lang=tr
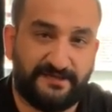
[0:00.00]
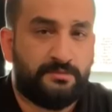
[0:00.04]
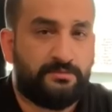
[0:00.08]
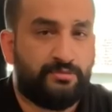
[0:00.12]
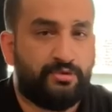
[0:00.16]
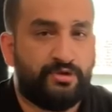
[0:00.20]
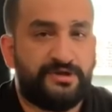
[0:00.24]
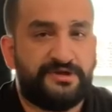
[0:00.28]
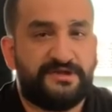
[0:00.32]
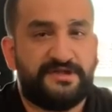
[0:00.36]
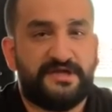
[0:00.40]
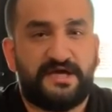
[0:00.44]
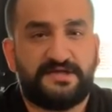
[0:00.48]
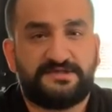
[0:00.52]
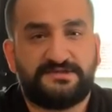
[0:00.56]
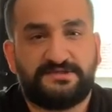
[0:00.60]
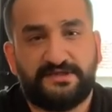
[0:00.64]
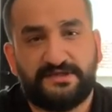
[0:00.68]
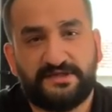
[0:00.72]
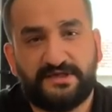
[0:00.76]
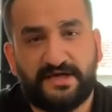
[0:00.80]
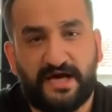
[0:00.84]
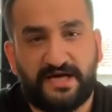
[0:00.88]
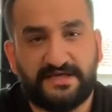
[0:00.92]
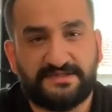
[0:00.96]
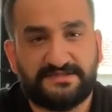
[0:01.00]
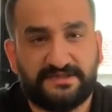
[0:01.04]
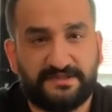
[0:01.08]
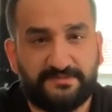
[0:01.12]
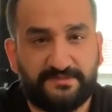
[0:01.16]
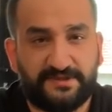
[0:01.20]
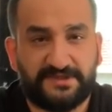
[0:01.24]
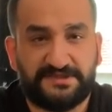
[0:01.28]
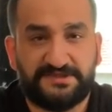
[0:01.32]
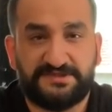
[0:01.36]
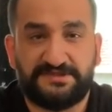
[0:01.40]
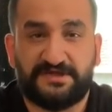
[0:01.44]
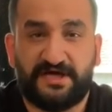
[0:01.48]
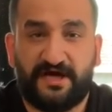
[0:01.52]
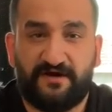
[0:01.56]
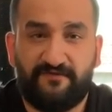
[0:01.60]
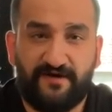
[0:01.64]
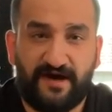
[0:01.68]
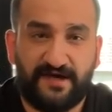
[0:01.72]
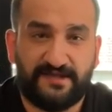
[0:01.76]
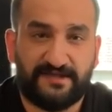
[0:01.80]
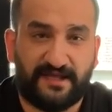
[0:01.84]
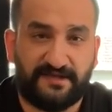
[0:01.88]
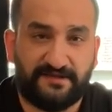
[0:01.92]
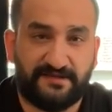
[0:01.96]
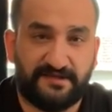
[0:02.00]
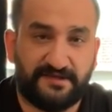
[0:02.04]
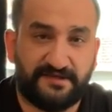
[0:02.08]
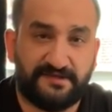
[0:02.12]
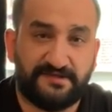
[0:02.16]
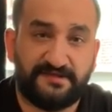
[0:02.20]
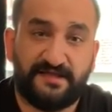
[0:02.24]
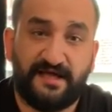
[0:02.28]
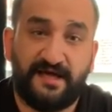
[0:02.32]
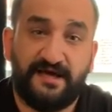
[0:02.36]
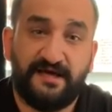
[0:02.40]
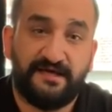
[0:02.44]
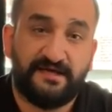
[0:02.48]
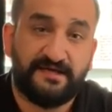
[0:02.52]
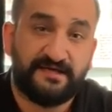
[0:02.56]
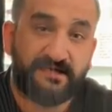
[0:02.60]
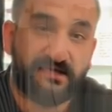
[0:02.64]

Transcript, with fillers: Bu ihtiyaçları karşılamak için hava alanlarında